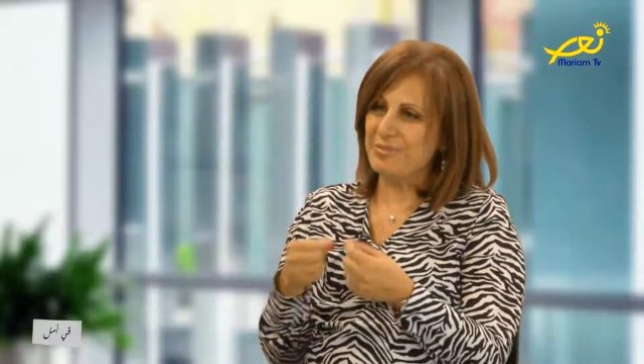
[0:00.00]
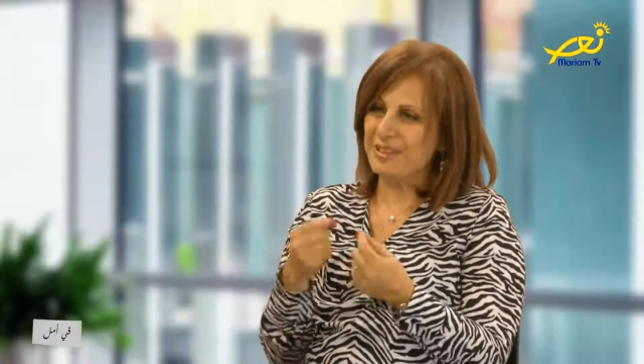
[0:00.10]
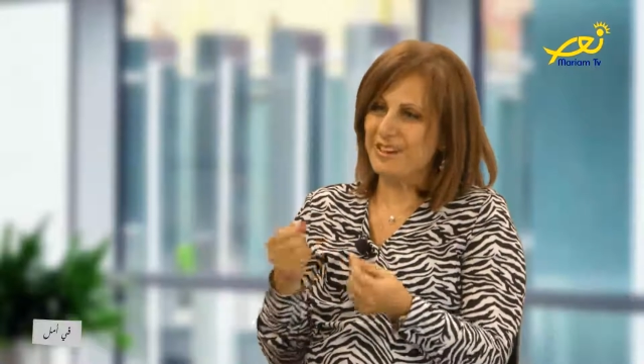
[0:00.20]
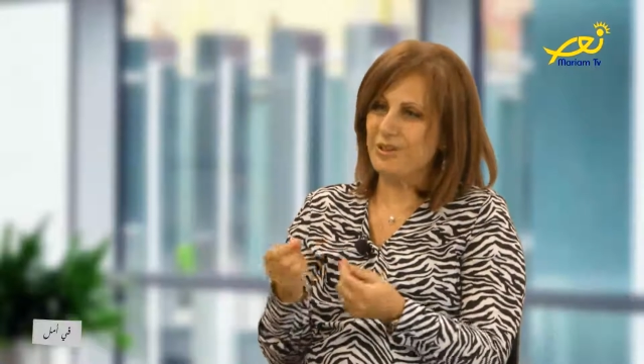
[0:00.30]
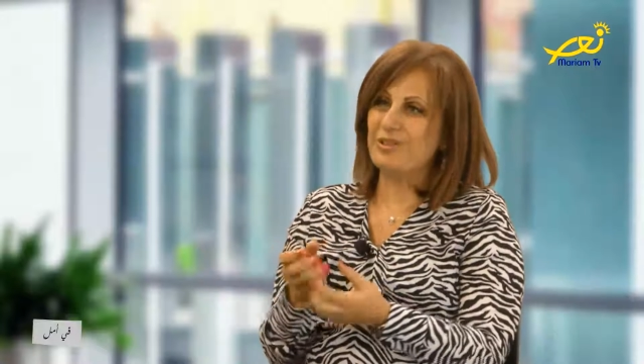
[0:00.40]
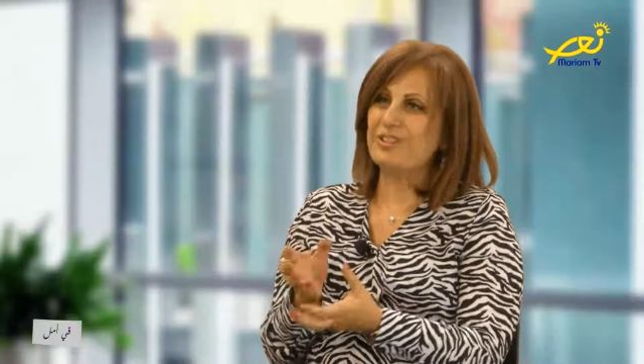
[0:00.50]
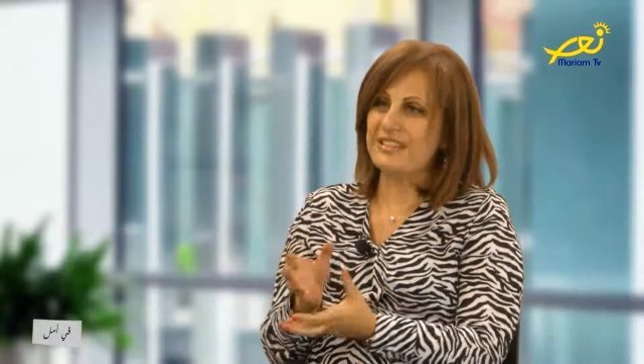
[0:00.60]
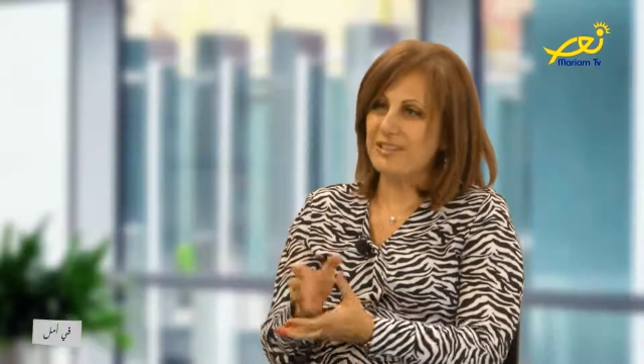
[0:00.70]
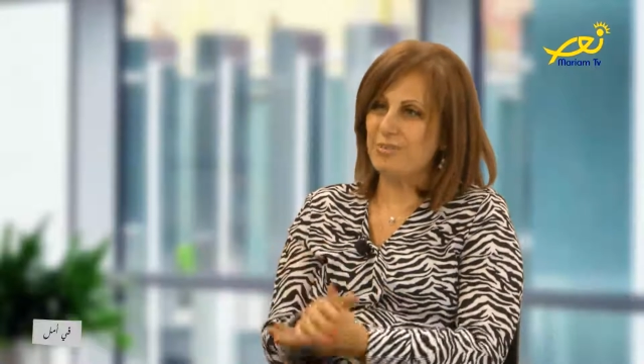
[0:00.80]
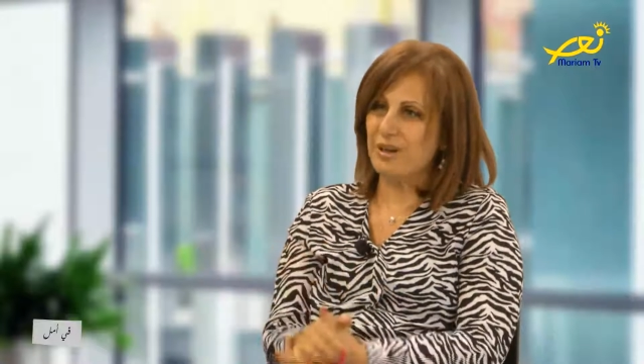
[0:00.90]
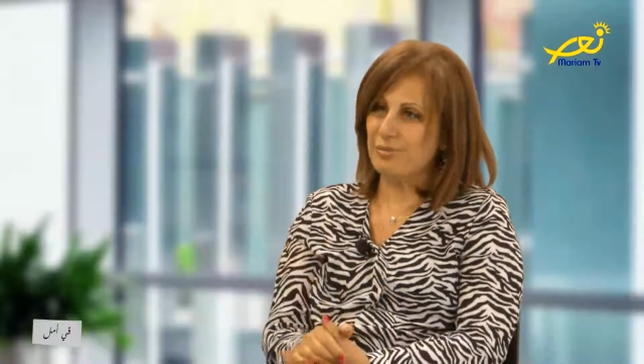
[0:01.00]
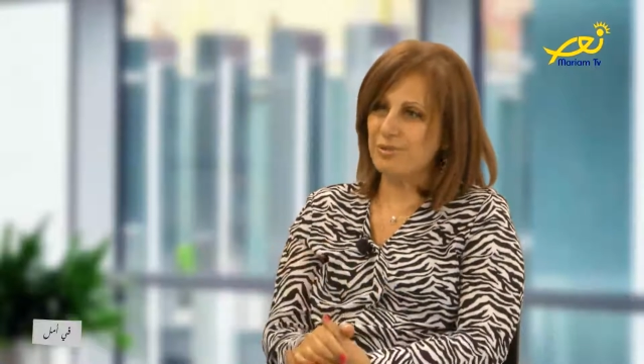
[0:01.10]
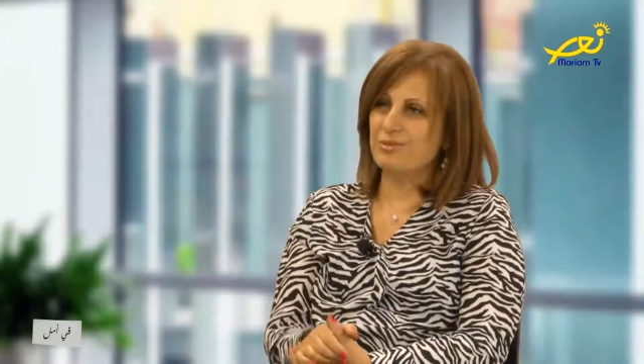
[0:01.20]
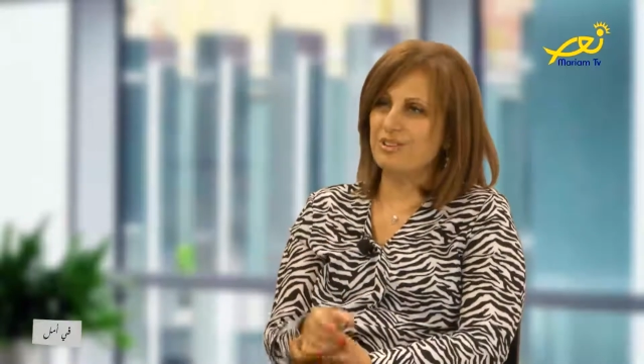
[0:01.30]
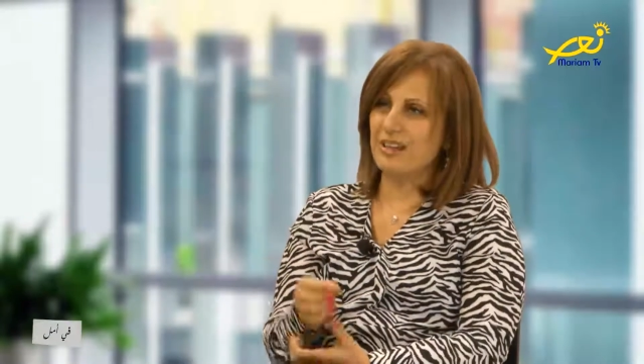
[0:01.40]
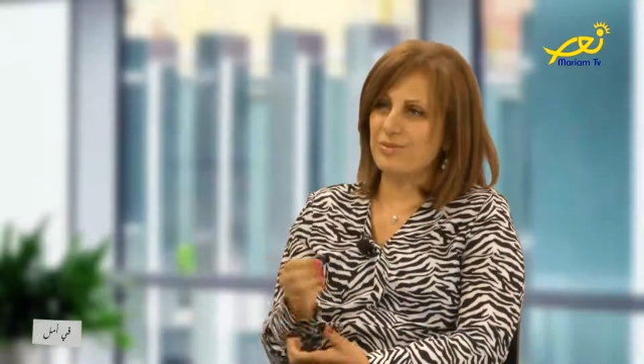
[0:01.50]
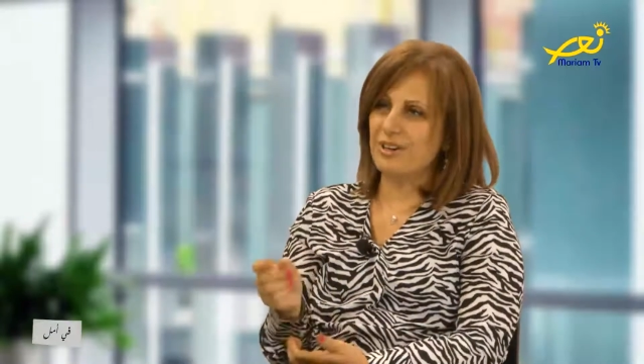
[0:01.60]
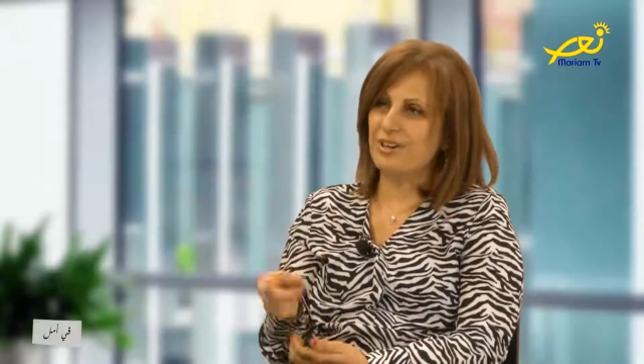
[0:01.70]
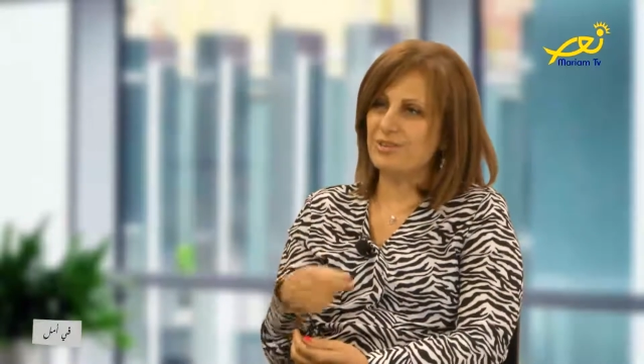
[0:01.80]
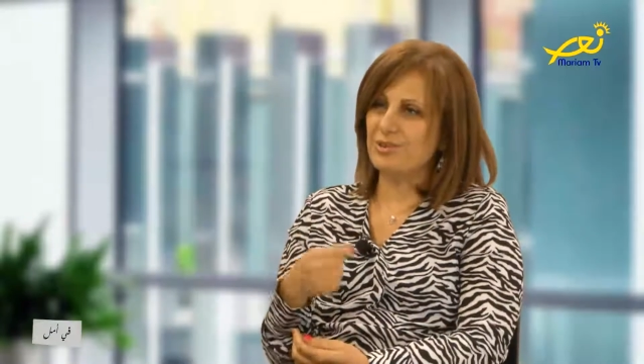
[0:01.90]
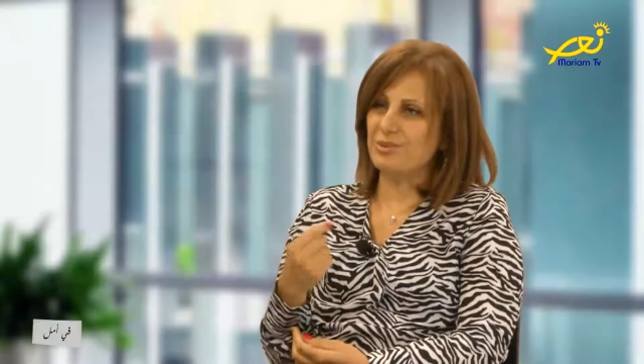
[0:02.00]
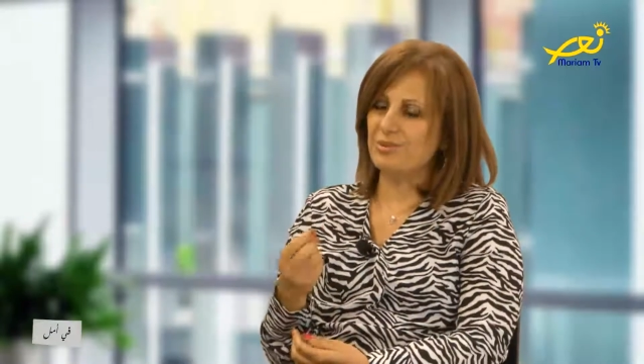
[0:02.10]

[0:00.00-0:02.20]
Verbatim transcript: بنقوا هول كثير بحبوهم لافاندر